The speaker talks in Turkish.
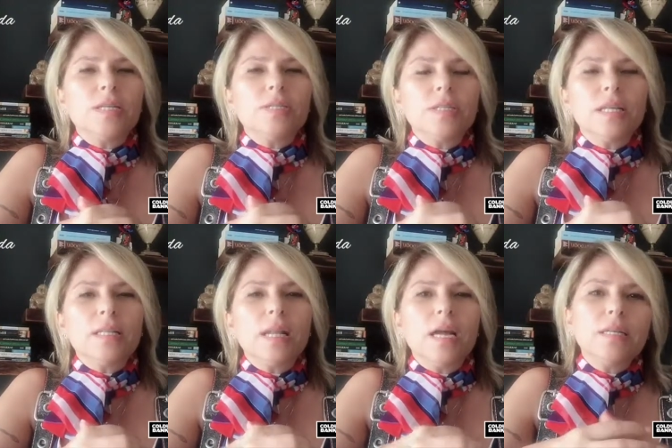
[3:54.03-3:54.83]

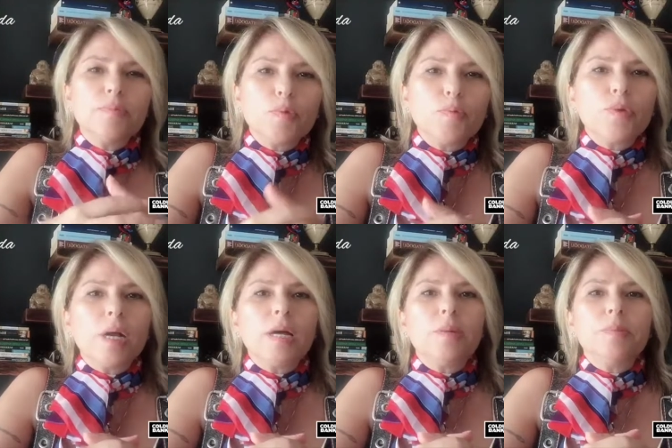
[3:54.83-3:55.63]
şirketlerde hep topuklu
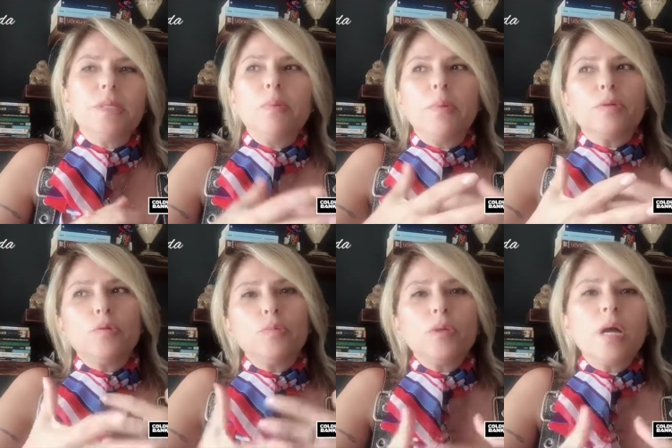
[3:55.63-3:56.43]
ayakkabı giydim ama
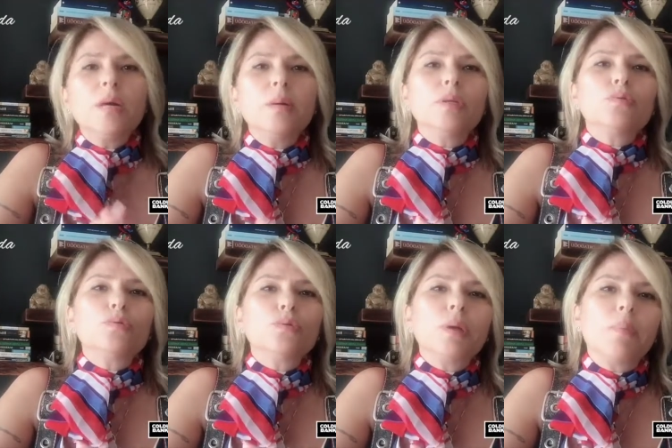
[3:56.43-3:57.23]
topuklu ayakkabıyla
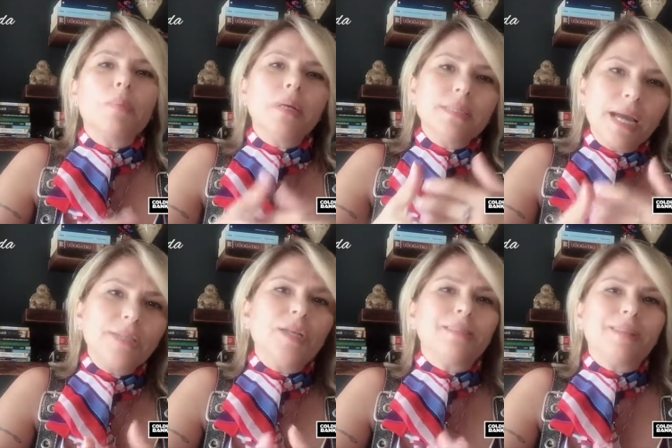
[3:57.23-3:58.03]
sunum yapmak
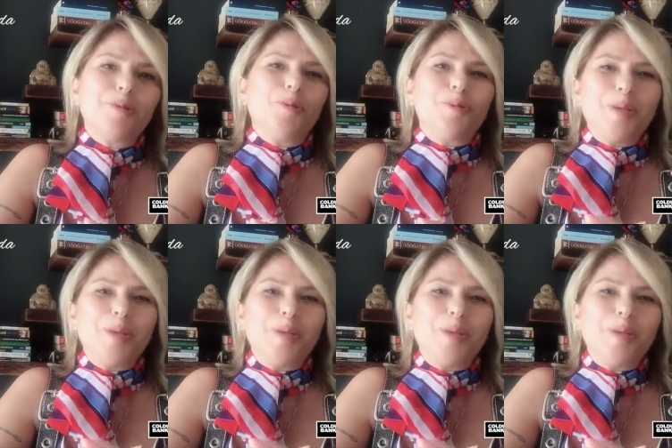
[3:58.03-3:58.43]
gerçekten çok